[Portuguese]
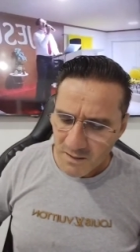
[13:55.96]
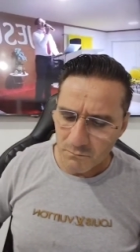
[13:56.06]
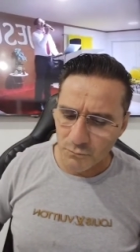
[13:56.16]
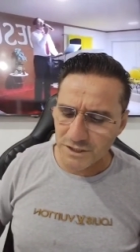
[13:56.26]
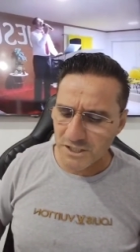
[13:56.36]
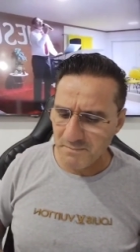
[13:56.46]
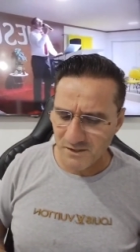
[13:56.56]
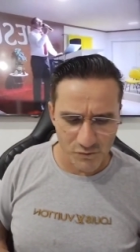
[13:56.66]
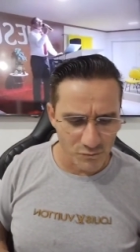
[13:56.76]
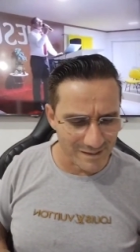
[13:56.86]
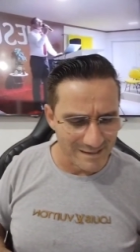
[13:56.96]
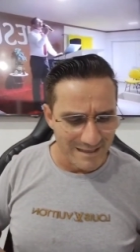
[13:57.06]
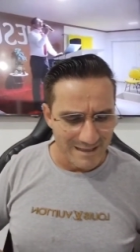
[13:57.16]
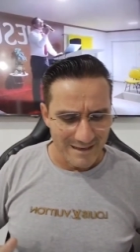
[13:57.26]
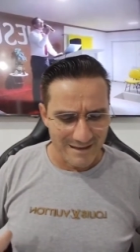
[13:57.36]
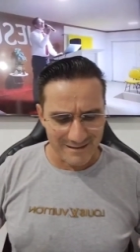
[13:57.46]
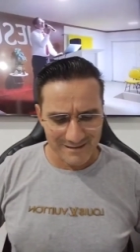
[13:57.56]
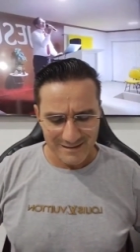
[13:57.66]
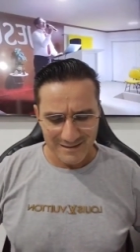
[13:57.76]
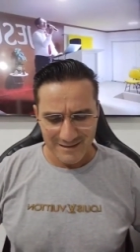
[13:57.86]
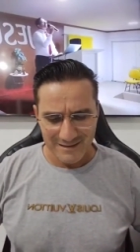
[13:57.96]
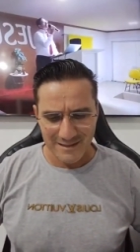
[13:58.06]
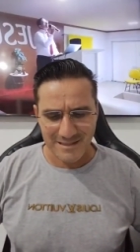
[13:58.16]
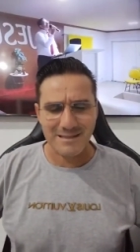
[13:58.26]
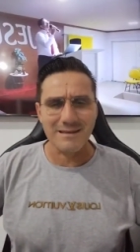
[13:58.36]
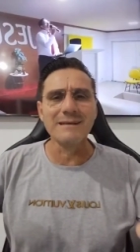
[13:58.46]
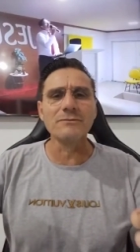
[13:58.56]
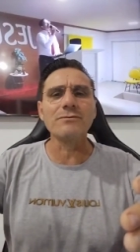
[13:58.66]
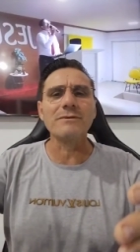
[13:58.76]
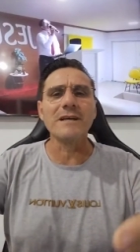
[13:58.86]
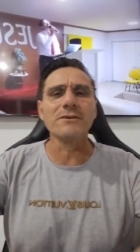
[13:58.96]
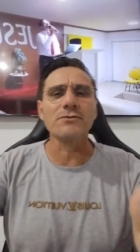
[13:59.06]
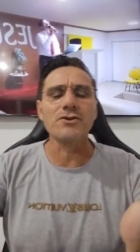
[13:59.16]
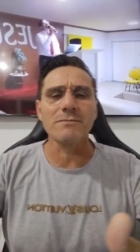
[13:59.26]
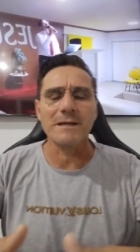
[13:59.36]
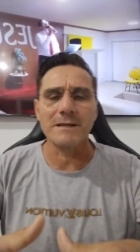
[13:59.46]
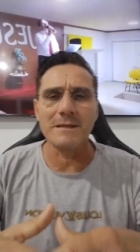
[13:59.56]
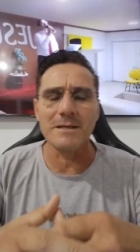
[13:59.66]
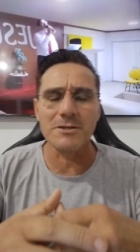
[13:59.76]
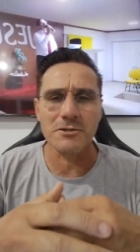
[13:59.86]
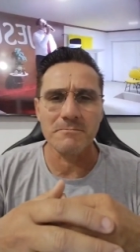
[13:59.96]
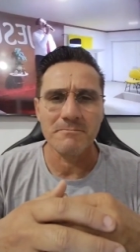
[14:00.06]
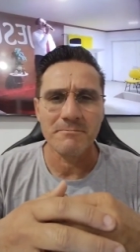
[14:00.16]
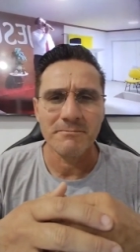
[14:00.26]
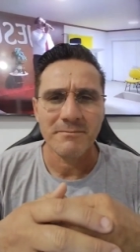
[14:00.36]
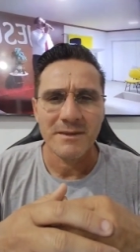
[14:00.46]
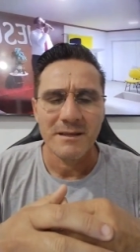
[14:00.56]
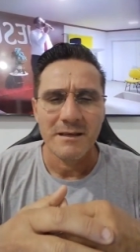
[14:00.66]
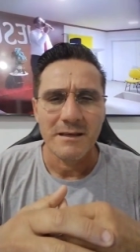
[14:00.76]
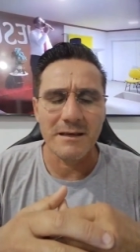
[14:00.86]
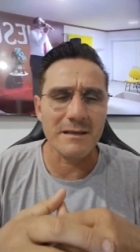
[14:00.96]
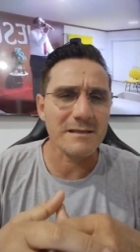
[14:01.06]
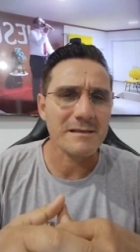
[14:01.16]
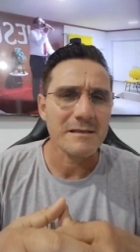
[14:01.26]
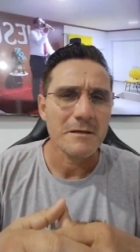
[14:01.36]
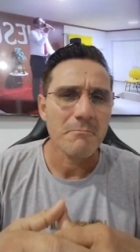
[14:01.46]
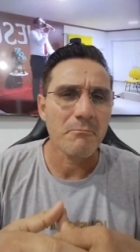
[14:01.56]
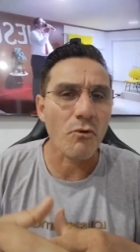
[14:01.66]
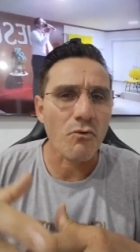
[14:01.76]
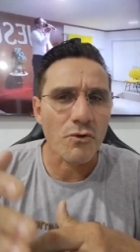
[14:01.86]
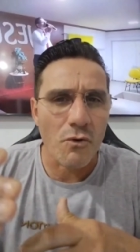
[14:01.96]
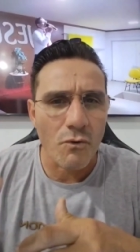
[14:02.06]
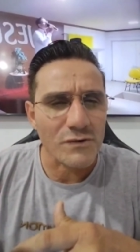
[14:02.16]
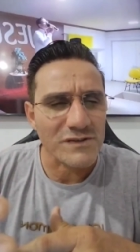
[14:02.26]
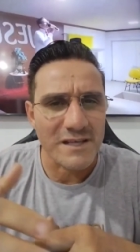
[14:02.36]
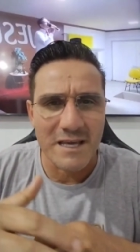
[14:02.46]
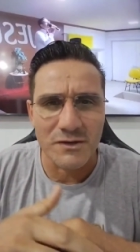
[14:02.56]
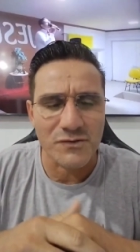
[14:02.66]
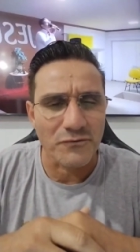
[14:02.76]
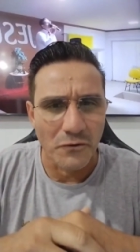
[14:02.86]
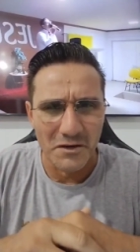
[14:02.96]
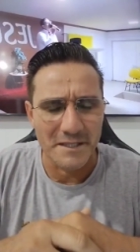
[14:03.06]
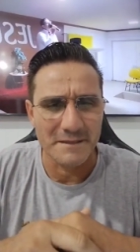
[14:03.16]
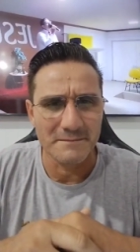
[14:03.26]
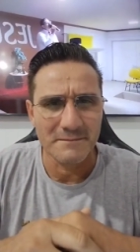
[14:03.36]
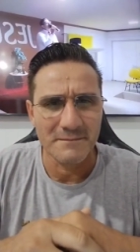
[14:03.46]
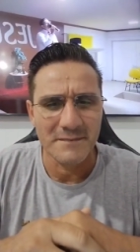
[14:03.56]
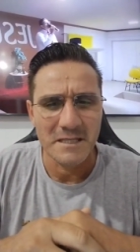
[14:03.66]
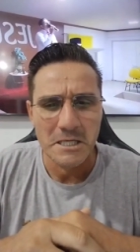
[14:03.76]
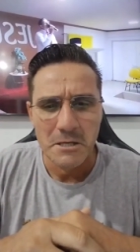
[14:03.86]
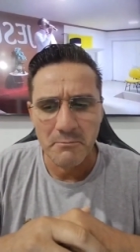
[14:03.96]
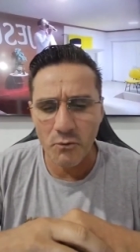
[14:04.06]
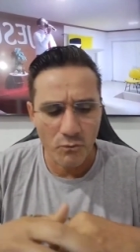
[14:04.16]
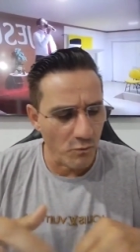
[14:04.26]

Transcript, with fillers: muitas pessoas elas estando dentro de uma igreja, elas procuram conselhos fora, procuram